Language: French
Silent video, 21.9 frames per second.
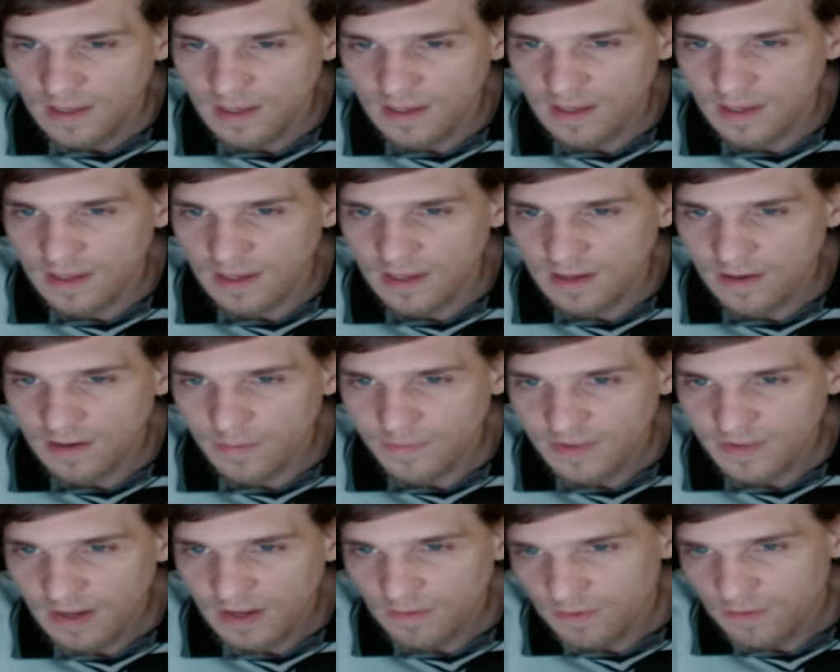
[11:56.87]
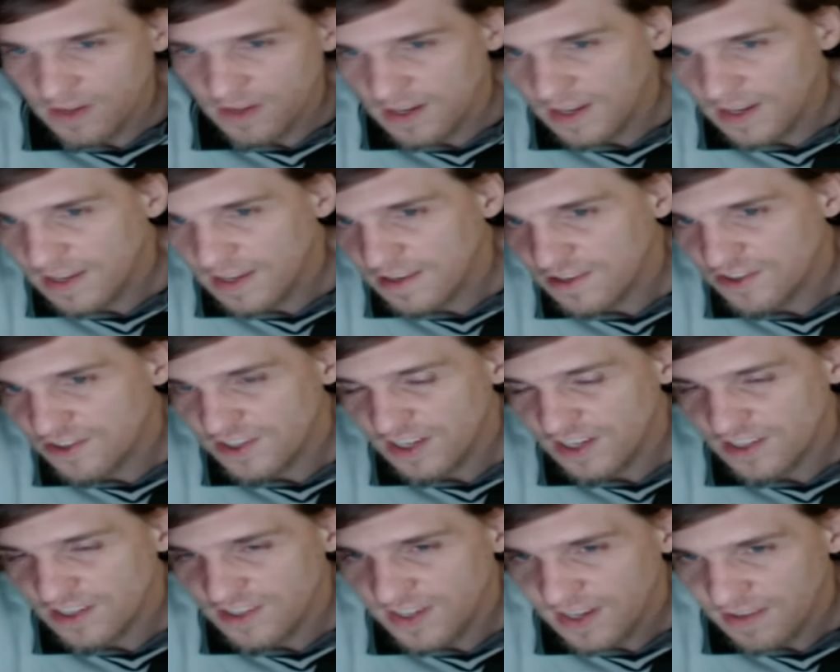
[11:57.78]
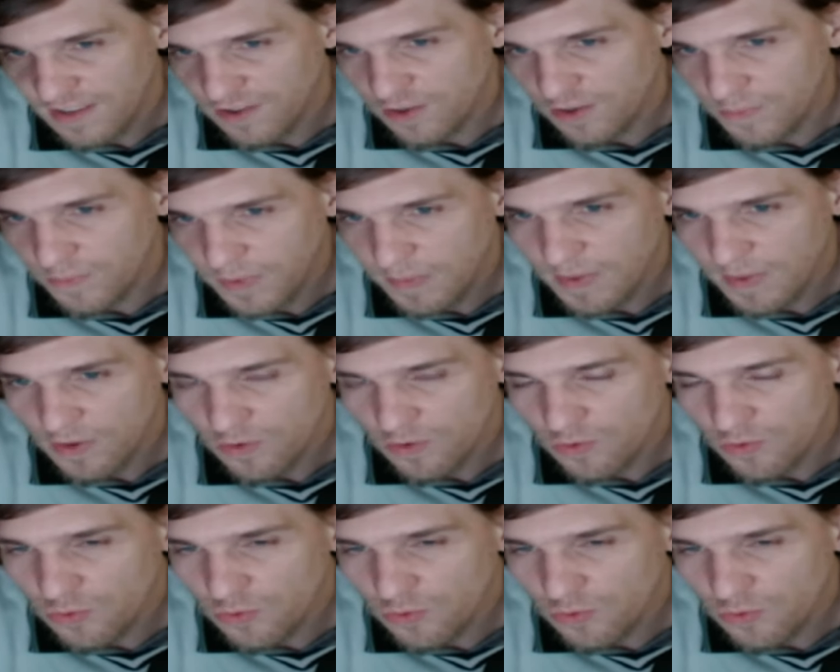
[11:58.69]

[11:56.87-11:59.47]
Et comme ça, vous allez chercher à supprimer